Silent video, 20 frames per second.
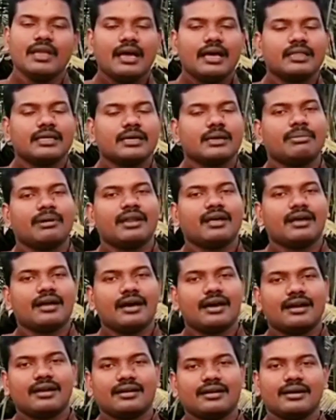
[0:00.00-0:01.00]
அதுக்கு பல
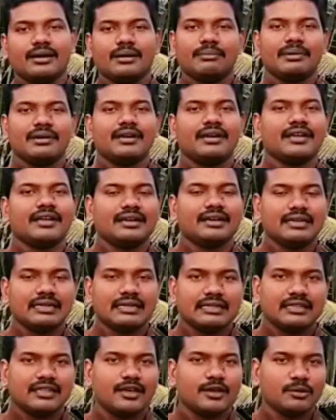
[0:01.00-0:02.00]
காரணங்கள் பின்னணிகள்
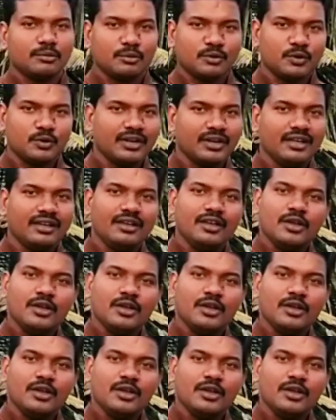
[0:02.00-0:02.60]
இருந்தாலும் கூட